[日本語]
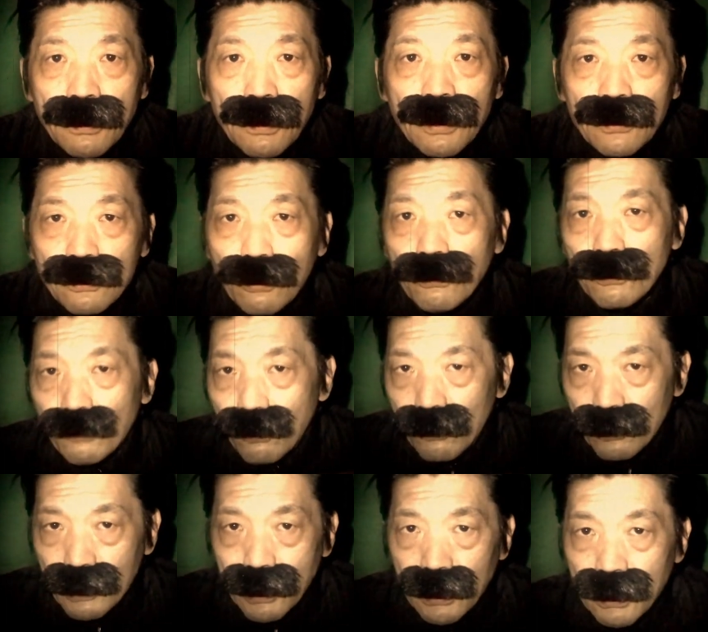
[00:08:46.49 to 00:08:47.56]
その通
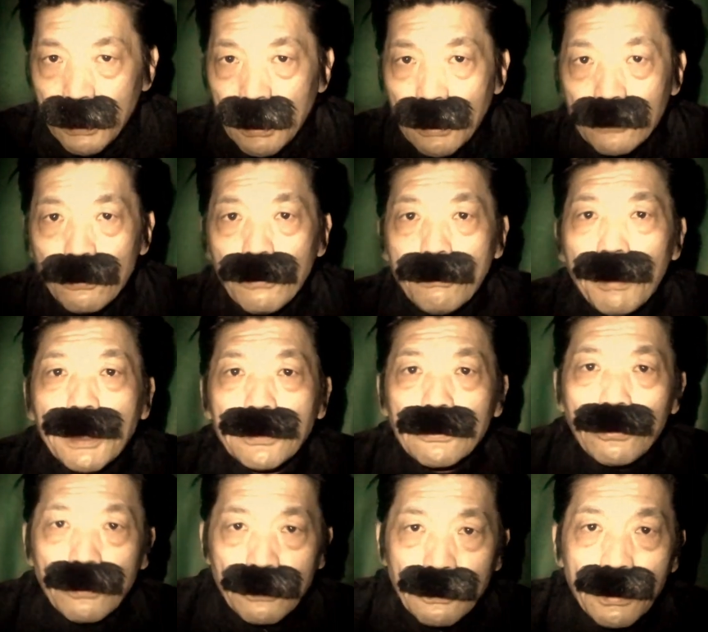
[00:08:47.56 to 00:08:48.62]
り、その
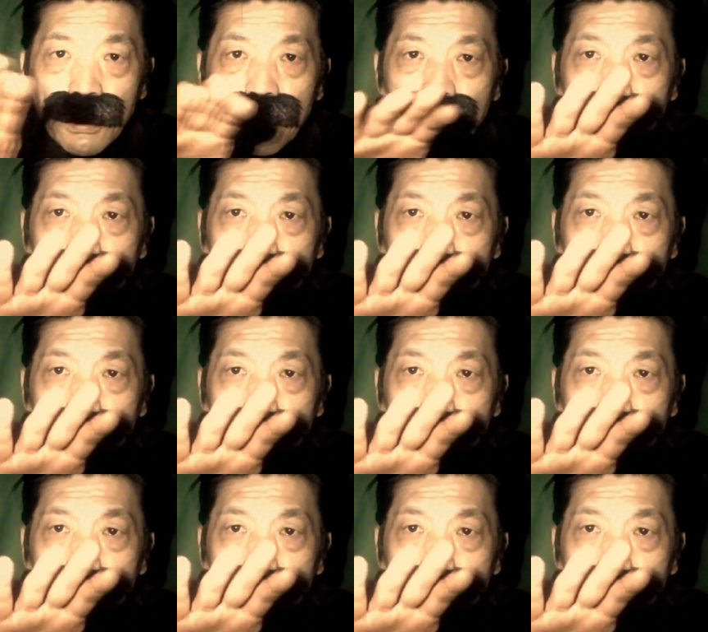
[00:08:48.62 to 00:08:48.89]
マンション、